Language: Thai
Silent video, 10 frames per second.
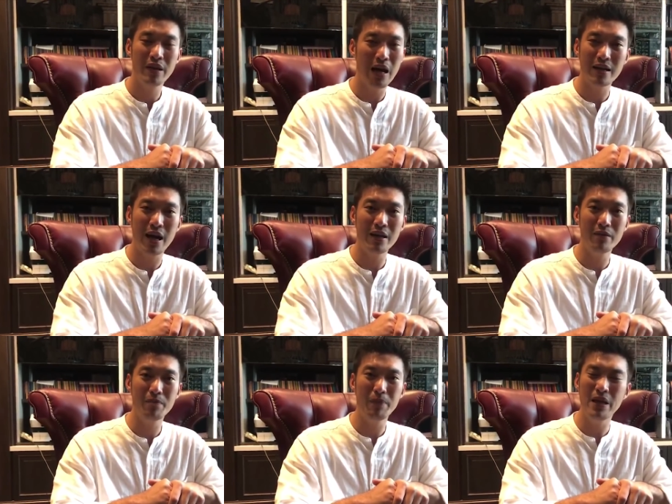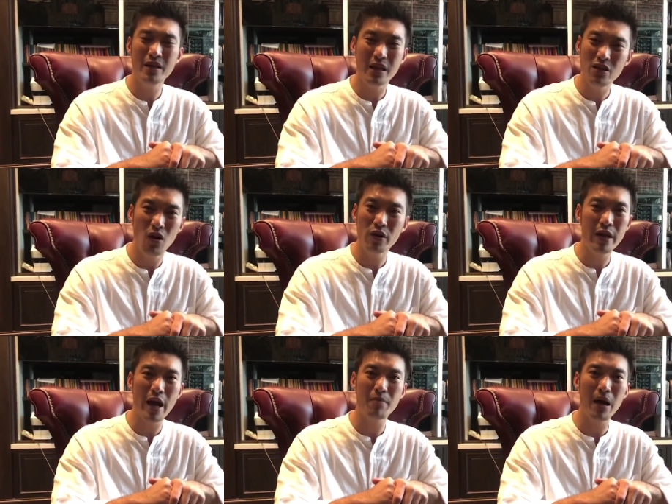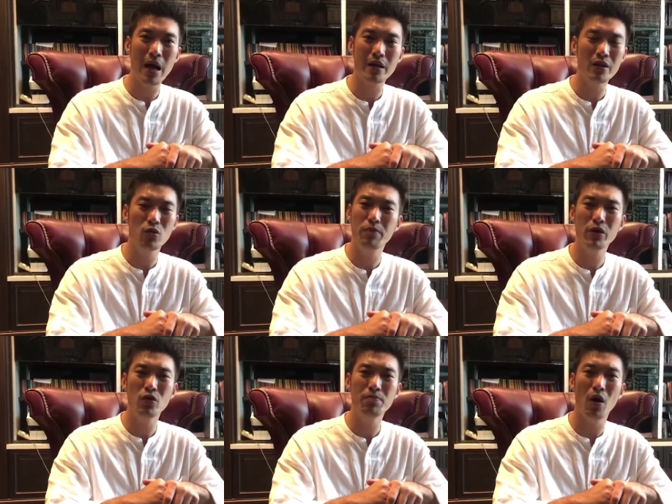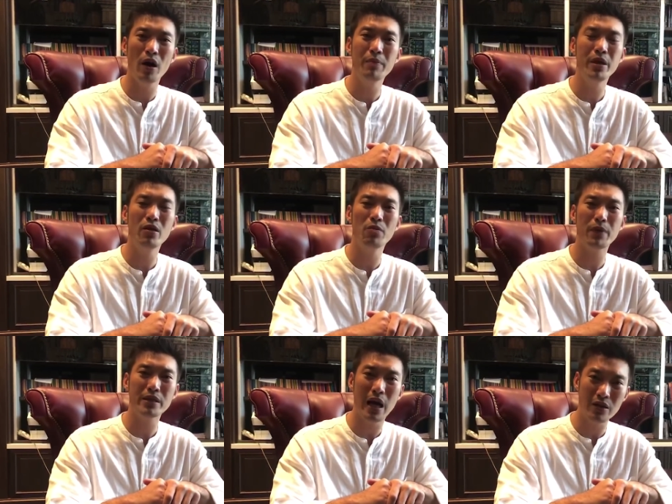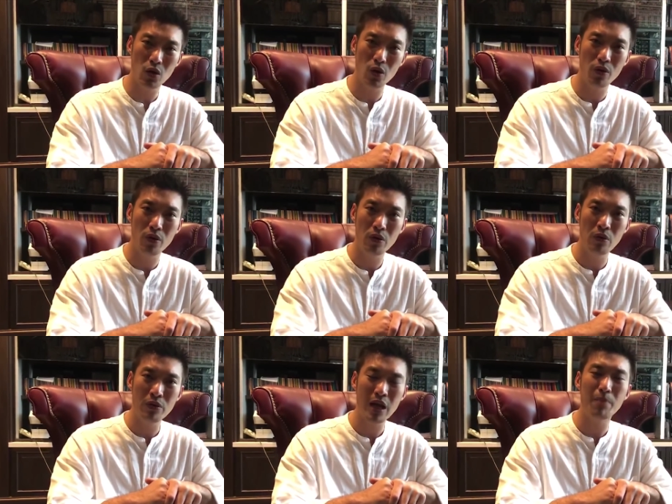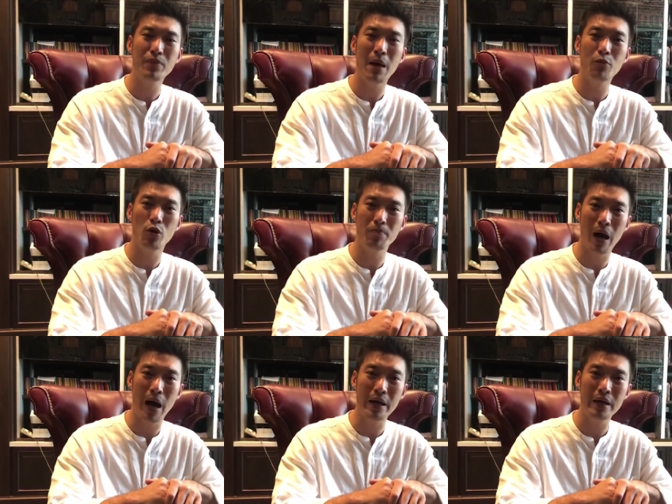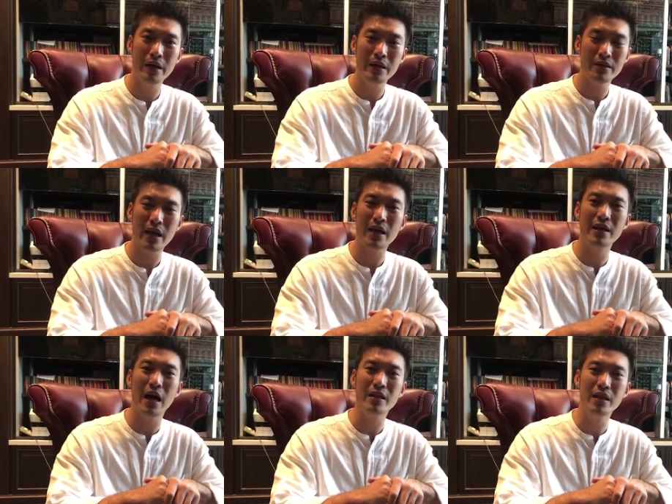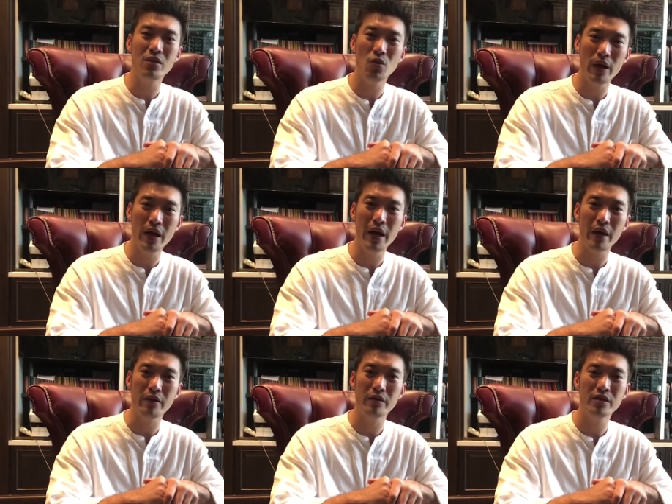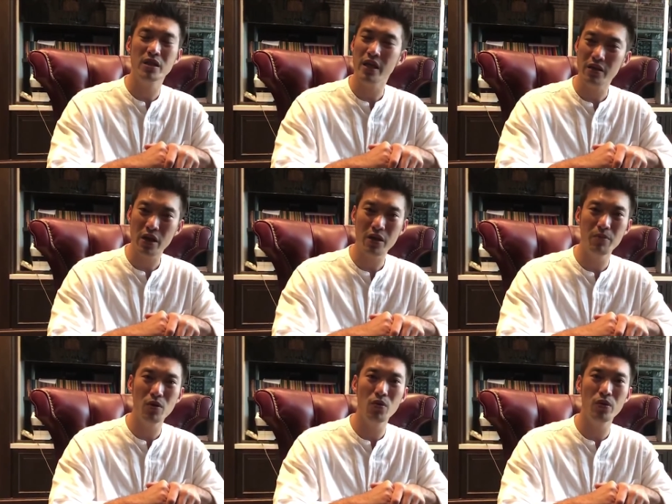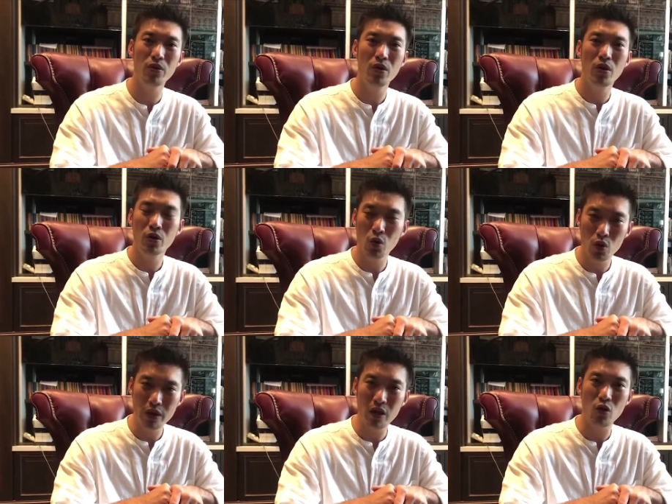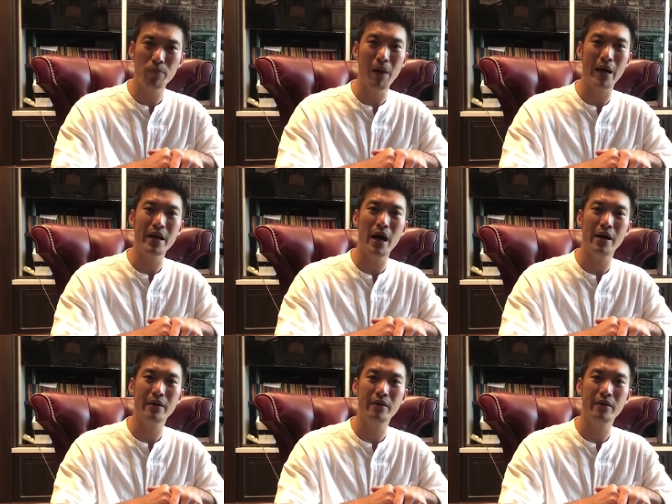ดังนั้นเป็นเรื่องที่ย้อนแย้งมากที่คุณประยุทธ์บอกให้พี่น้องประชาชนทำตามกฎหมายแต่ขณะที่ตัวเองฉีกรัฐธรรมนูญอยู่เหนือกฎหมายได้